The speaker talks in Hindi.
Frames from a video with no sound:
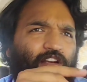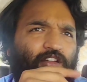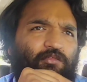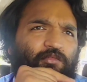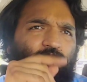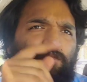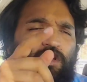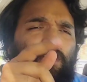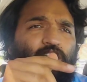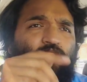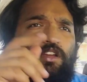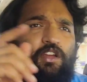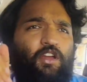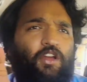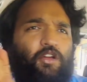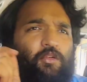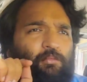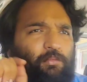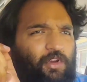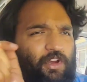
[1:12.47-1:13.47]
गर्मी
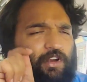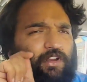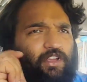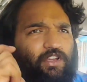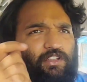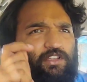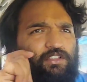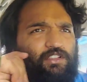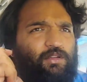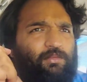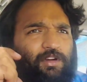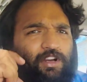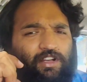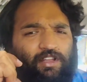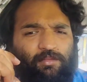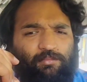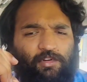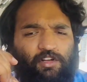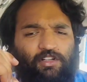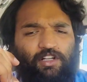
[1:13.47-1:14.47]
में पेड़ के नीचे बैठ
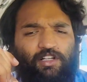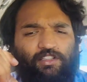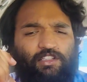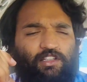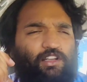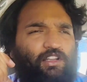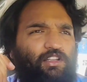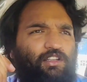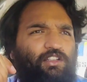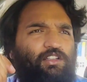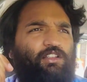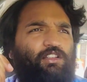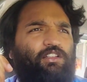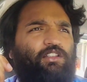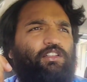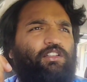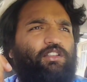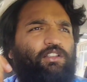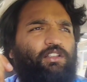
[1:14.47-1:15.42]
के पंखा चलाने की